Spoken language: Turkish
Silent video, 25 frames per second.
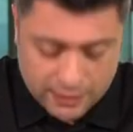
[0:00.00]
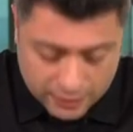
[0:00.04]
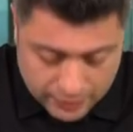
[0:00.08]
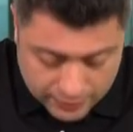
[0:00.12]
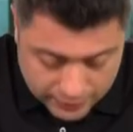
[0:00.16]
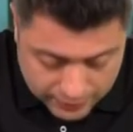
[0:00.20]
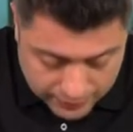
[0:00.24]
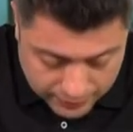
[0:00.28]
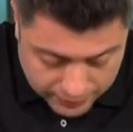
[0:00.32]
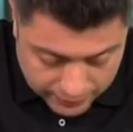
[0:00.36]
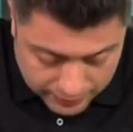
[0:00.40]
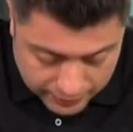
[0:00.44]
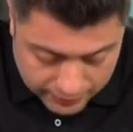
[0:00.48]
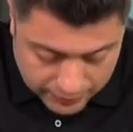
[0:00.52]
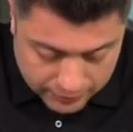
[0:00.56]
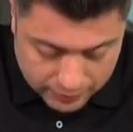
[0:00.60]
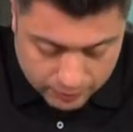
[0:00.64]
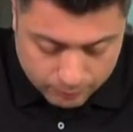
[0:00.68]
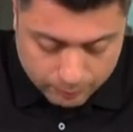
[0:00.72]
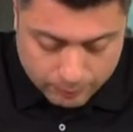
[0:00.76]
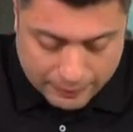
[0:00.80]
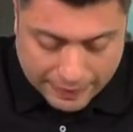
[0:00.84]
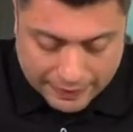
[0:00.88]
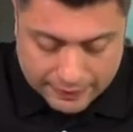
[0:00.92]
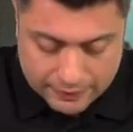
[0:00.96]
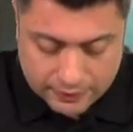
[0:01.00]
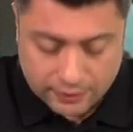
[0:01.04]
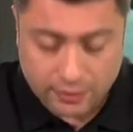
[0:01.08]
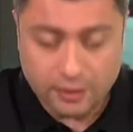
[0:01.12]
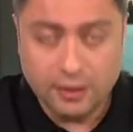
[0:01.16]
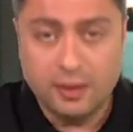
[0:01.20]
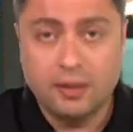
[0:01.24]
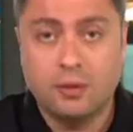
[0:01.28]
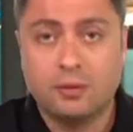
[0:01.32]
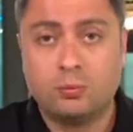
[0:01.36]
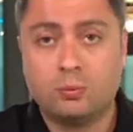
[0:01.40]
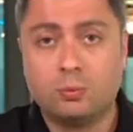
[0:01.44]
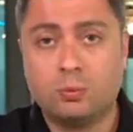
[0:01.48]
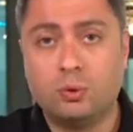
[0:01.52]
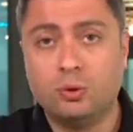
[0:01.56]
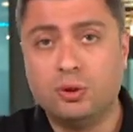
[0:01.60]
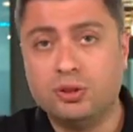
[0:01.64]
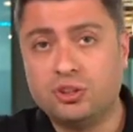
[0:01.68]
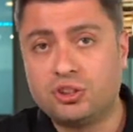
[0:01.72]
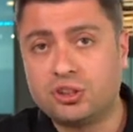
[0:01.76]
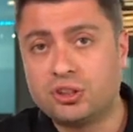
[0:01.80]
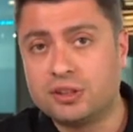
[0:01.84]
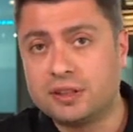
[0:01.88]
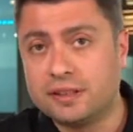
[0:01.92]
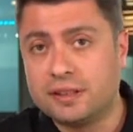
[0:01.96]
E, ben bu
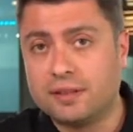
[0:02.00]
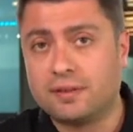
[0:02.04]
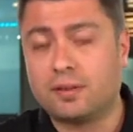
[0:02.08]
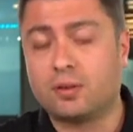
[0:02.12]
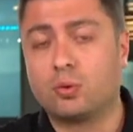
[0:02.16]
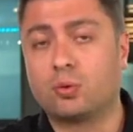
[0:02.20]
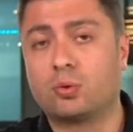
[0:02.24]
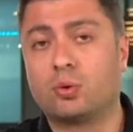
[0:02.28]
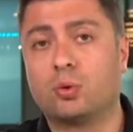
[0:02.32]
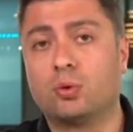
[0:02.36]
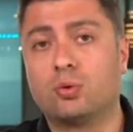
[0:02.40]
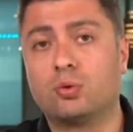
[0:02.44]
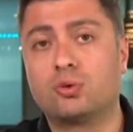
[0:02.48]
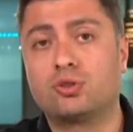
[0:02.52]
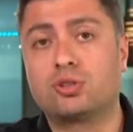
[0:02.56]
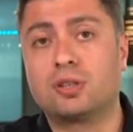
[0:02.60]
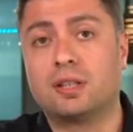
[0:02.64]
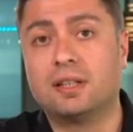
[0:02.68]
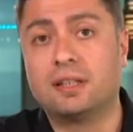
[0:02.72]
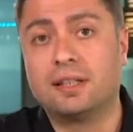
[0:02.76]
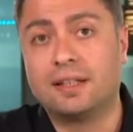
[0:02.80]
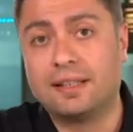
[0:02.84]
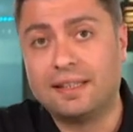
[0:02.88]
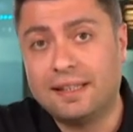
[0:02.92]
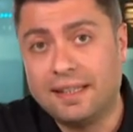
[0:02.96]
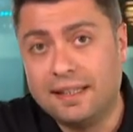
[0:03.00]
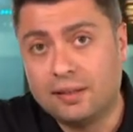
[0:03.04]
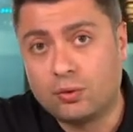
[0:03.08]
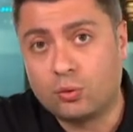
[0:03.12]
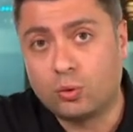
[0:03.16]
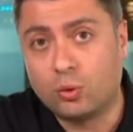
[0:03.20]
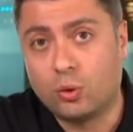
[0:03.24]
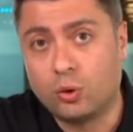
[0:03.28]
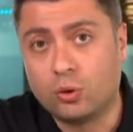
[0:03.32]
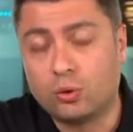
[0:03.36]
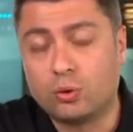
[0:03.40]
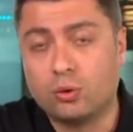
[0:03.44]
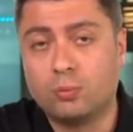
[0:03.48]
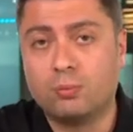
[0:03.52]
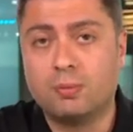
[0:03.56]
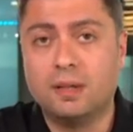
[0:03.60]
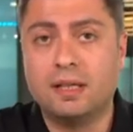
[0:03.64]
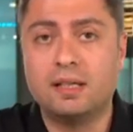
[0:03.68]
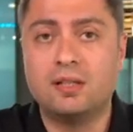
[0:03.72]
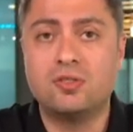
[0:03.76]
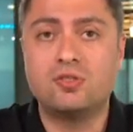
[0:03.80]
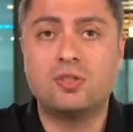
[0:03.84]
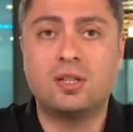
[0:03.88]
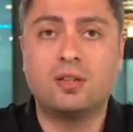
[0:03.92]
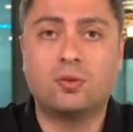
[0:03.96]
iş nasıl sonuçlanır diye
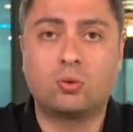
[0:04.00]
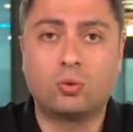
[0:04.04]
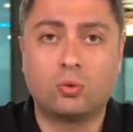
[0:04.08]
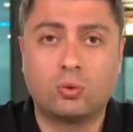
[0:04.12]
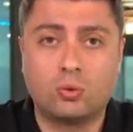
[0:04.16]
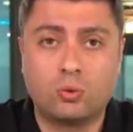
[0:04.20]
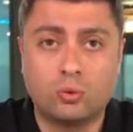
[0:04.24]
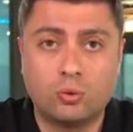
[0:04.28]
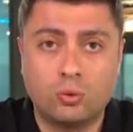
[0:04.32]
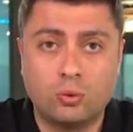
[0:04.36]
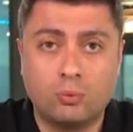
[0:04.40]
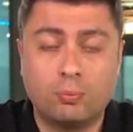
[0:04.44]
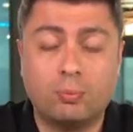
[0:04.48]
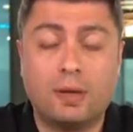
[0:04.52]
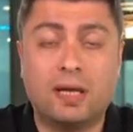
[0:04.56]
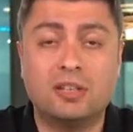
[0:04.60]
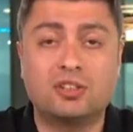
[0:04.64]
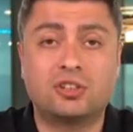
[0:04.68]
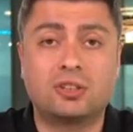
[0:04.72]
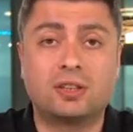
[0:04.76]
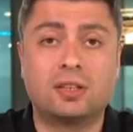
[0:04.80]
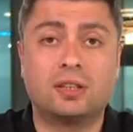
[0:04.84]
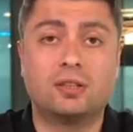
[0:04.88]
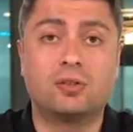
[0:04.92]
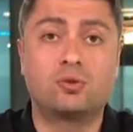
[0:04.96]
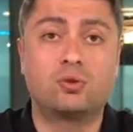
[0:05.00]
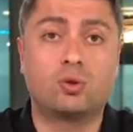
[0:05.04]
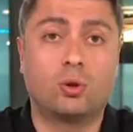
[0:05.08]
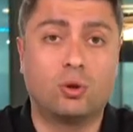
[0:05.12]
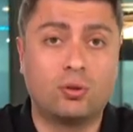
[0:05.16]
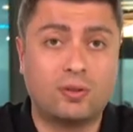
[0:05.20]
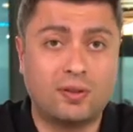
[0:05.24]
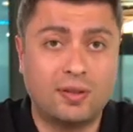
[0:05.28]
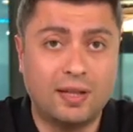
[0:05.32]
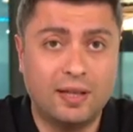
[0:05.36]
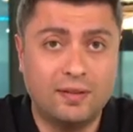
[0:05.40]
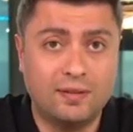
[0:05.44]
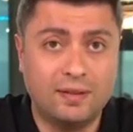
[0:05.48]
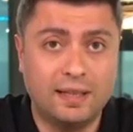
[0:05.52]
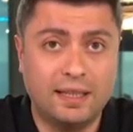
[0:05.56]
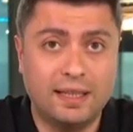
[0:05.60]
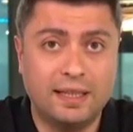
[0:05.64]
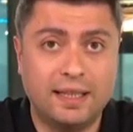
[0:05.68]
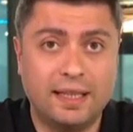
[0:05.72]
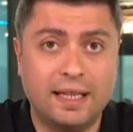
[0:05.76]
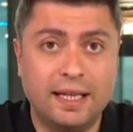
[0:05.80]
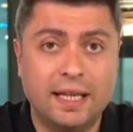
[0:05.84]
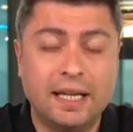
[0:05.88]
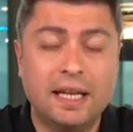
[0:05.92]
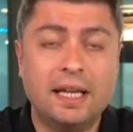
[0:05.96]
sorduğumda Cesus'u başkanı çok
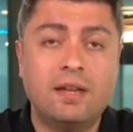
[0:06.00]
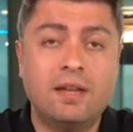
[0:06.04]
sevdiğini